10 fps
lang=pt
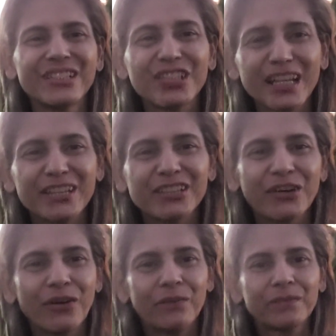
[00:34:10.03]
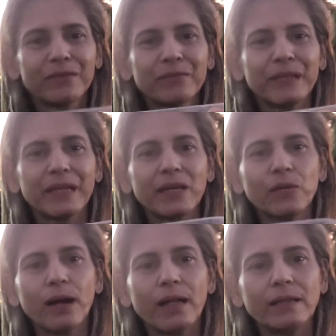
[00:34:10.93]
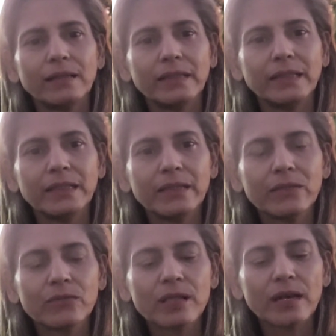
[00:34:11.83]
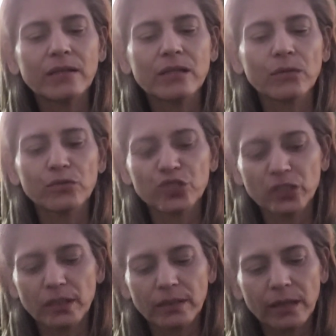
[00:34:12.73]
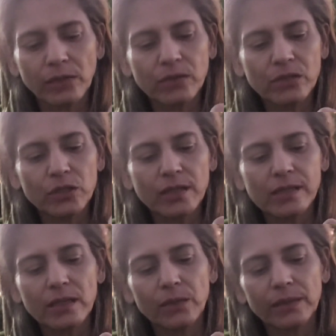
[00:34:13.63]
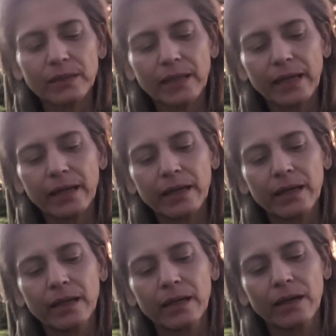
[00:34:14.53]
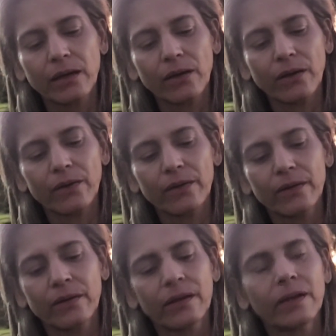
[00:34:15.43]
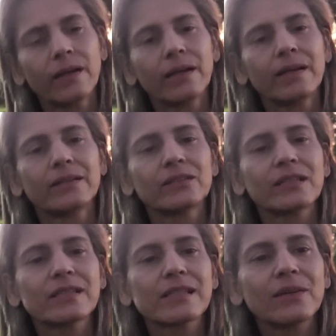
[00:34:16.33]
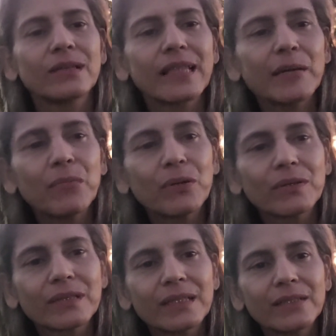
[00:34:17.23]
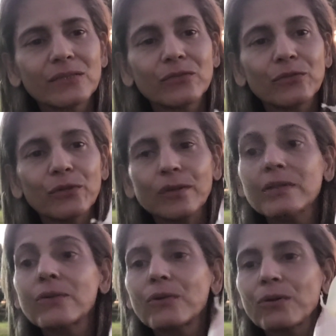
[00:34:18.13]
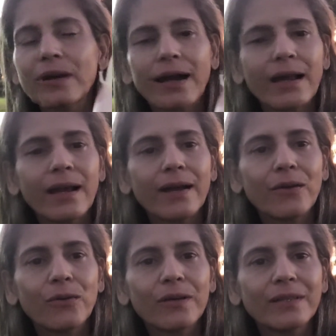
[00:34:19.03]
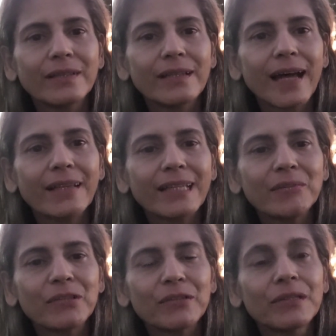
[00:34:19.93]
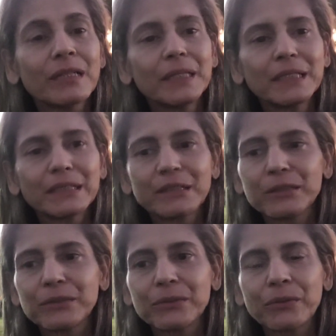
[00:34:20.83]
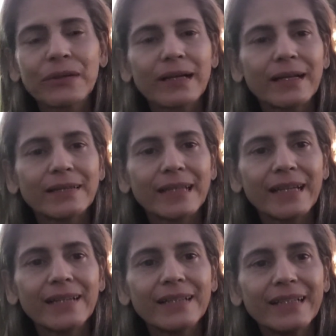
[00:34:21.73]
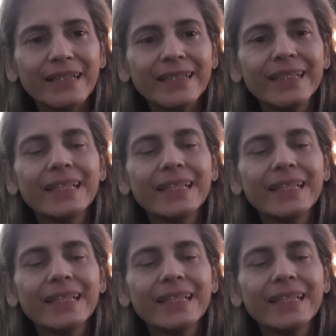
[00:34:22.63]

Gente, ó, peguei o alho ali, os alhos que eu tinha. Tem uns que já estão até Ó, já estão até brotando. Vou colocar lá agora, ainda dá tempo de eu, de eu colocar na terra, né?